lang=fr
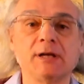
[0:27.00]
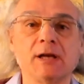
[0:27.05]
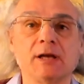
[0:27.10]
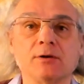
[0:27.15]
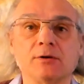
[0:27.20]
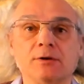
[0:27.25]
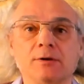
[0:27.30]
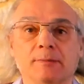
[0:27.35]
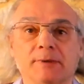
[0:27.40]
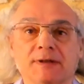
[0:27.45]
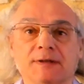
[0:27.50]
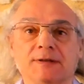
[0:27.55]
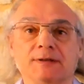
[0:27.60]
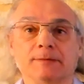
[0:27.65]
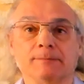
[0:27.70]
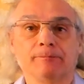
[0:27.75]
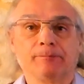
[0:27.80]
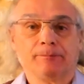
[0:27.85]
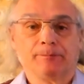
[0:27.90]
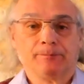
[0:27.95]

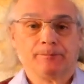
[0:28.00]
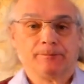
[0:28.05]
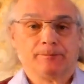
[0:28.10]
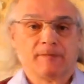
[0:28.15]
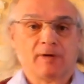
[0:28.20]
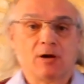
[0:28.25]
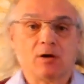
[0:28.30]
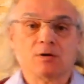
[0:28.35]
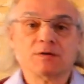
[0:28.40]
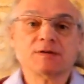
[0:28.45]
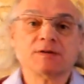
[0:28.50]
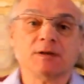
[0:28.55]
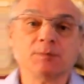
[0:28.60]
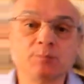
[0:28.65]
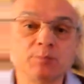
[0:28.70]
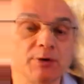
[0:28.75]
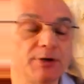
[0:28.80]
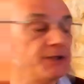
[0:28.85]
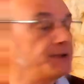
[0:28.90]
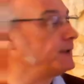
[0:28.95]
économique. Alors
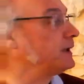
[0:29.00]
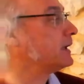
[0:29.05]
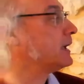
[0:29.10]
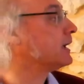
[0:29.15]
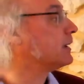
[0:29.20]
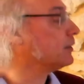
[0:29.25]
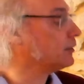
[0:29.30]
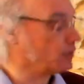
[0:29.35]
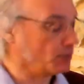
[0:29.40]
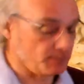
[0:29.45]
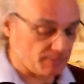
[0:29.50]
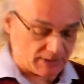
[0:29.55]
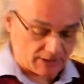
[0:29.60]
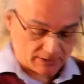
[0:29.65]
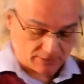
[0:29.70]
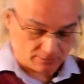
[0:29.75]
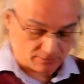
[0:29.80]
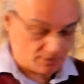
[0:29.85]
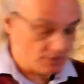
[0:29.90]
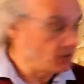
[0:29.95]
cette politique
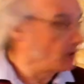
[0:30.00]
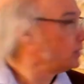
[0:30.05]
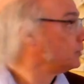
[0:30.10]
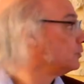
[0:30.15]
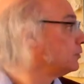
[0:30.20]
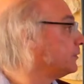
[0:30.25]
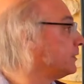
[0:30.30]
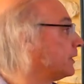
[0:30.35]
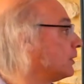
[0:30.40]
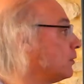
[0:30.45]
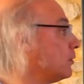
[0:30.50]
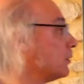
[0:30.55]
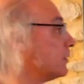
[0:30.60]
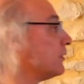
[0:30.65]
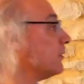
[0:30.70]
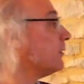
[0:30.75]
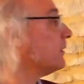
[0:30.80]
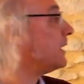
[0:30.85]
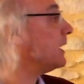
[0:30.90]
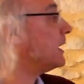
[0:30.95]
économique, nous verrons qu'on va